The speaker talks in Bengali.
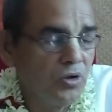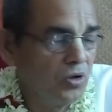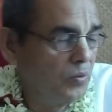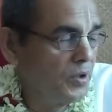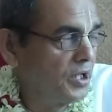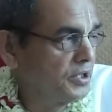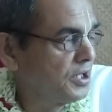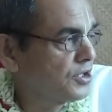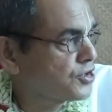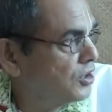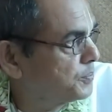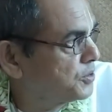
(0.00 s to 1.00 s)
ভগবানের
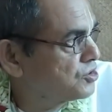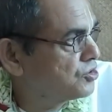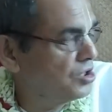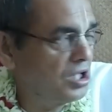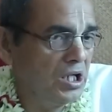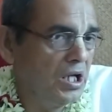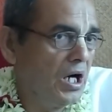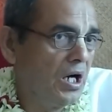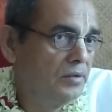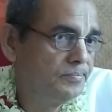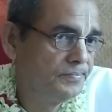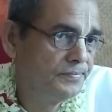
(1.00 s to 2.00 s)
সব কিছু লীলা
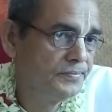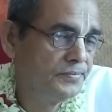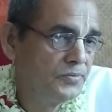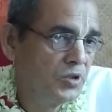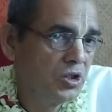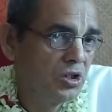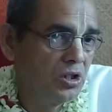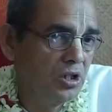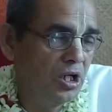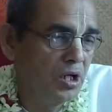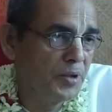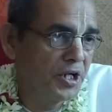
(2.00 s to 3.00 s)

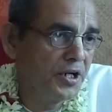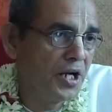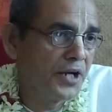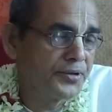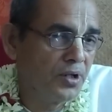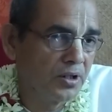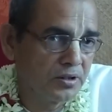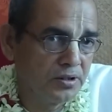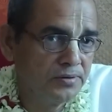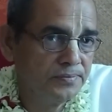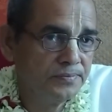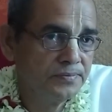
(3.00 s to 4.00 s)
লীলা মানে নাটক
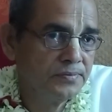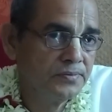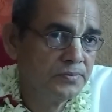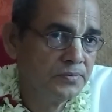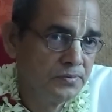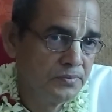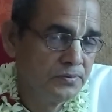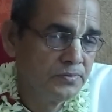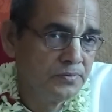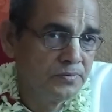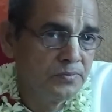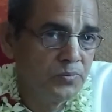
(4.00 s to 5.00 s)

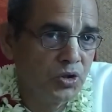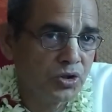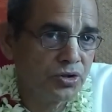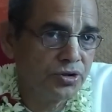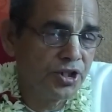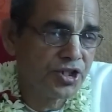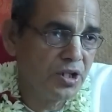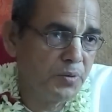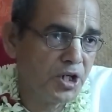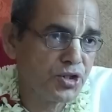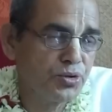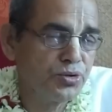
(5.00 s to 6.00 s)
ভক্তদের
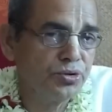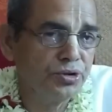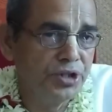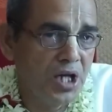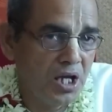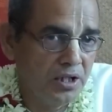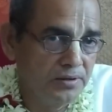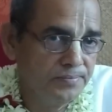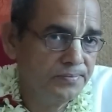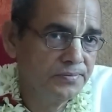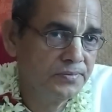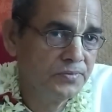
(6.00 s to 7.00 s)
সেবার সুযোগ দেয়
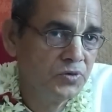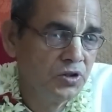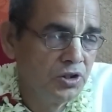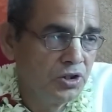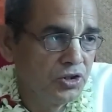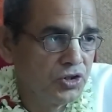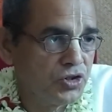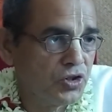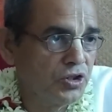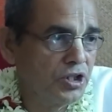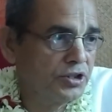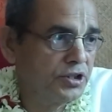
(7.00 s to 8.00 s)

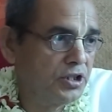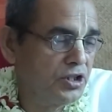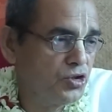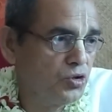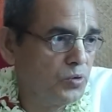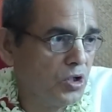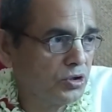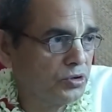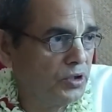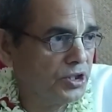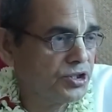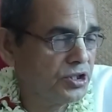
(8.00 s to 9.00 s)
জগন্নাথের কিছু ভক্ত
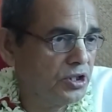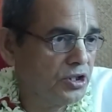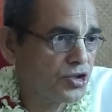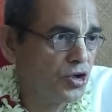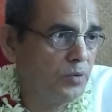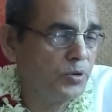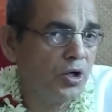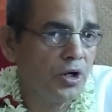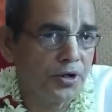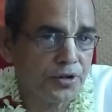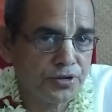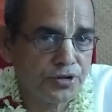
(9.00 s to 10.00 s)
আছে
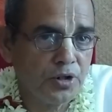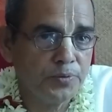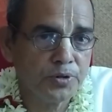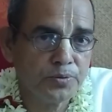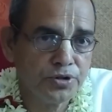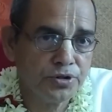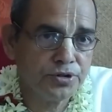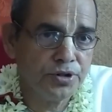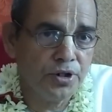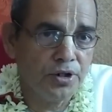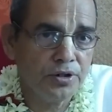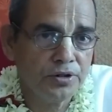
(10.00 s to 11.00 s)
সবর সবর বুঝে তো